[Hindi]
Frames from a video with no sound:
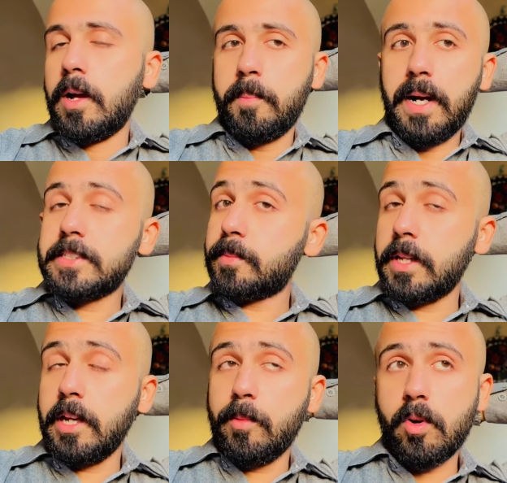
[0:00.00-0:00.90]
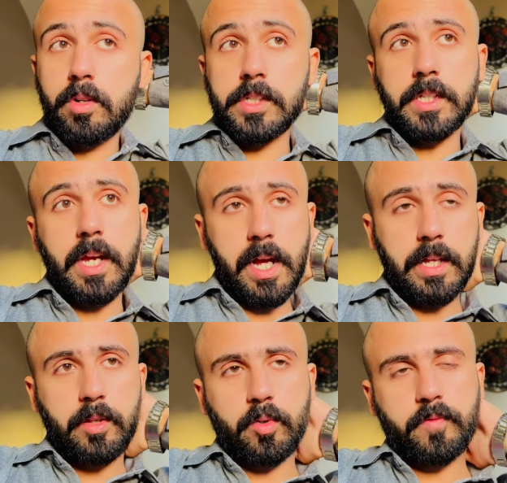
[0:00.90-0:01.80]
मैं जब तैयब लोगों के साथ गया
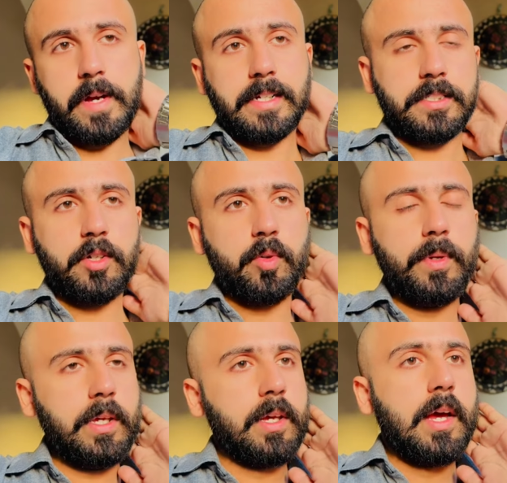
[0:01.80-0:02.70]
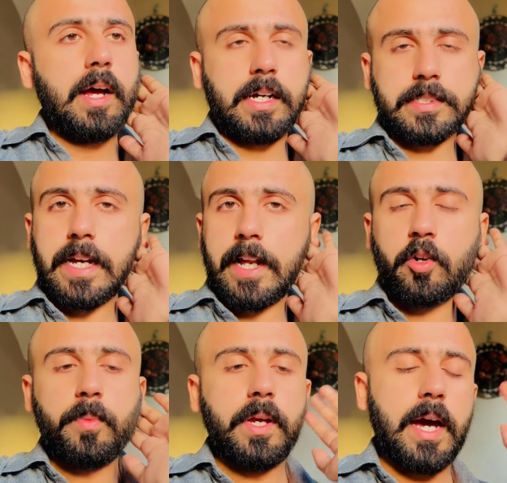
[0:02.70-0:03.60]
था तो फैजी को भी असनैन
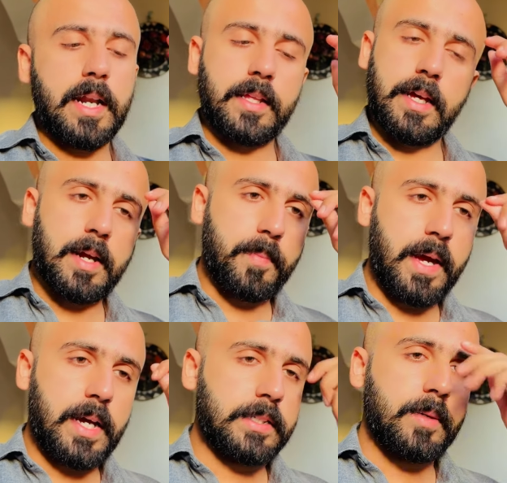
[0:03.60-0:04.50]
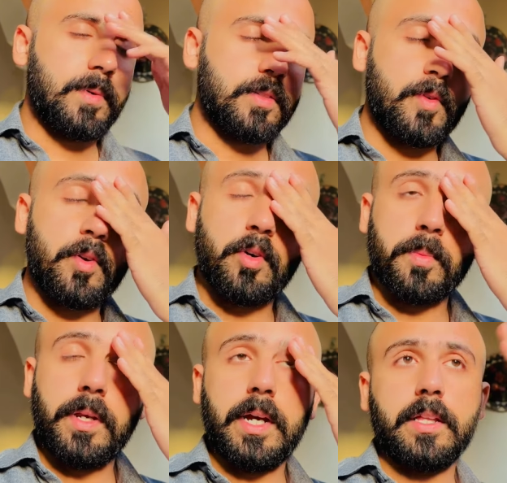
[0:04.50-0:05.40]
को भी कह रहे थे मैं आज के बाद व्लॉग
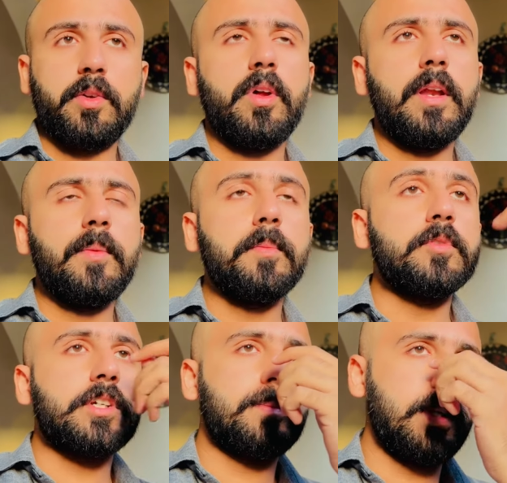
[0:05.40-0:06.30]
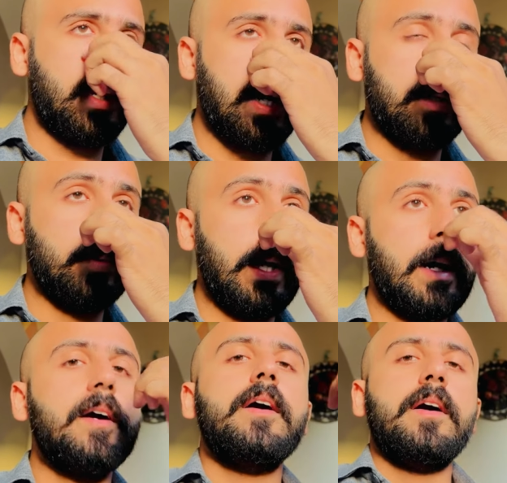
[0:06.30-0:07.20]
में नहीं आता उन्होंने भी पूछा भी क्या हुआ
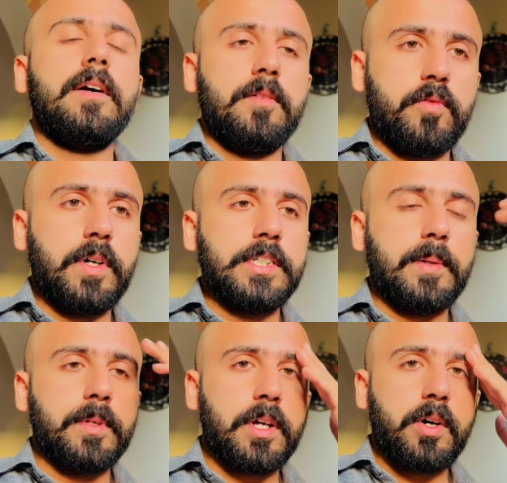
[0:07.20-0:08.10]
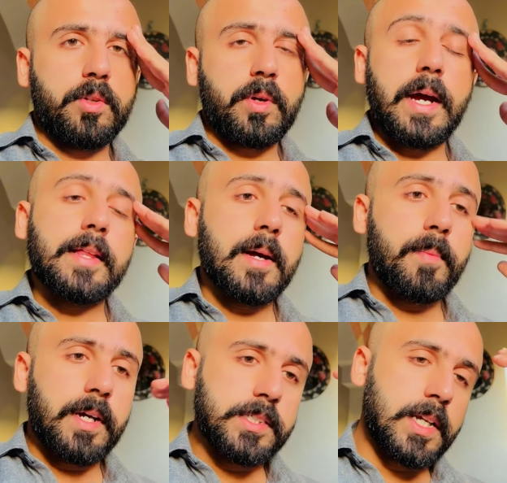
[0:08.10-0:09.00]
है वजह बताओ तो कहता है
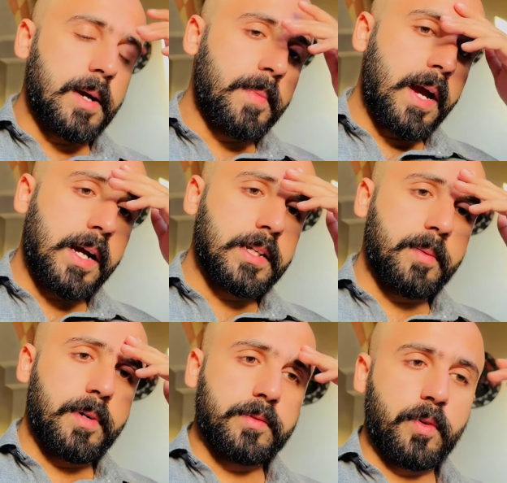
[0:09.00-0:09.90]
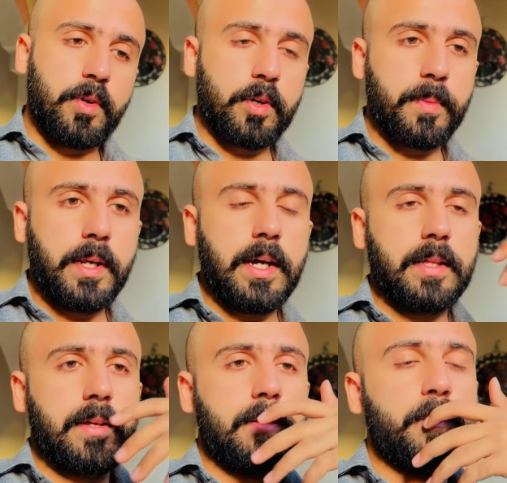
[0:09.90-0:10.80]
बस यार मैं आज के बाद व्लॉग में नहीं आता